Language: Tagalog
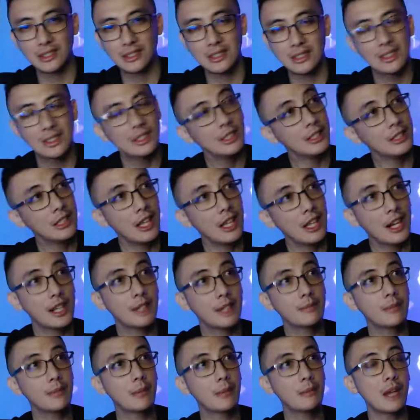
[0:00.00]
it, it was
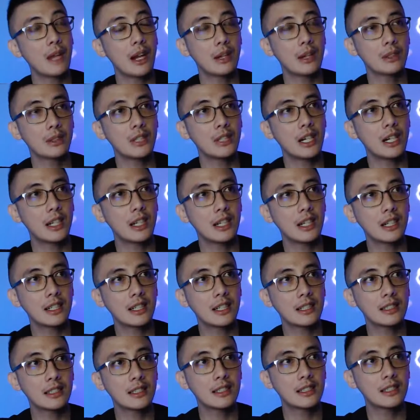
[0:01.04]
by July that I
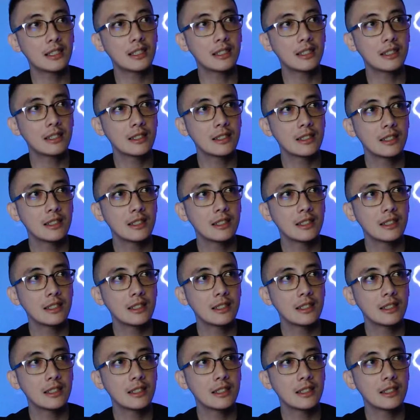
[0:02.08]
quit my job